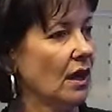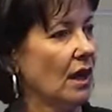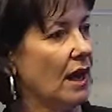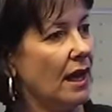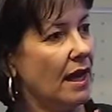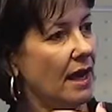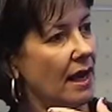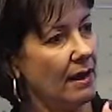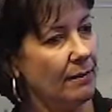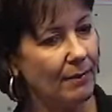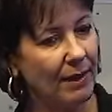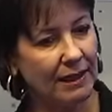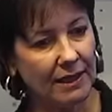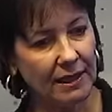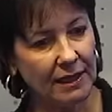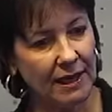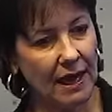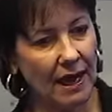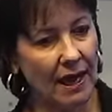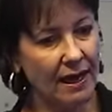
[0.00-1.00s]
é,
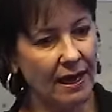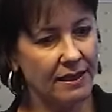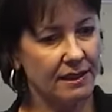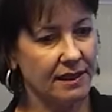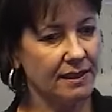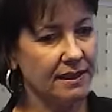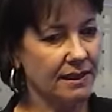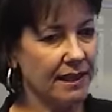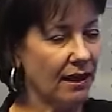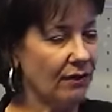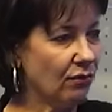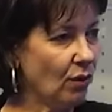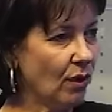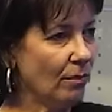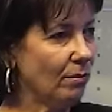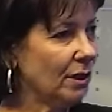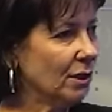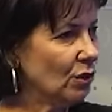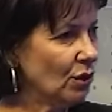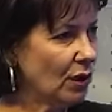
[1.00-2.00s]
materiais que estavam
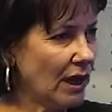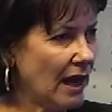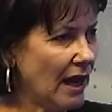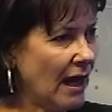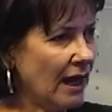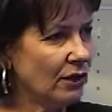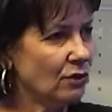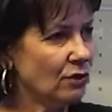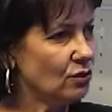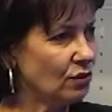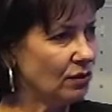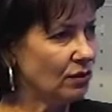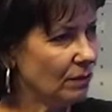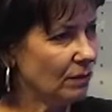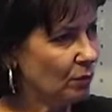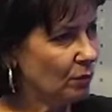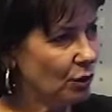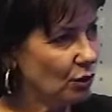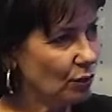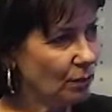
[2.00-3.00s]
abandonados e
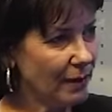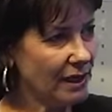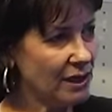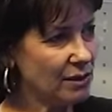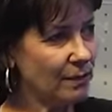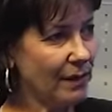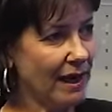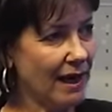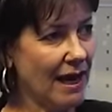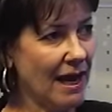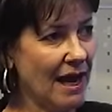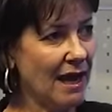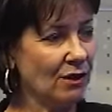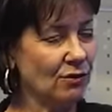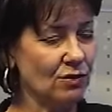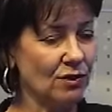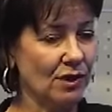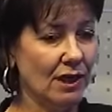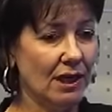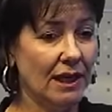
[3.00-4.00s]
muito mais baratos.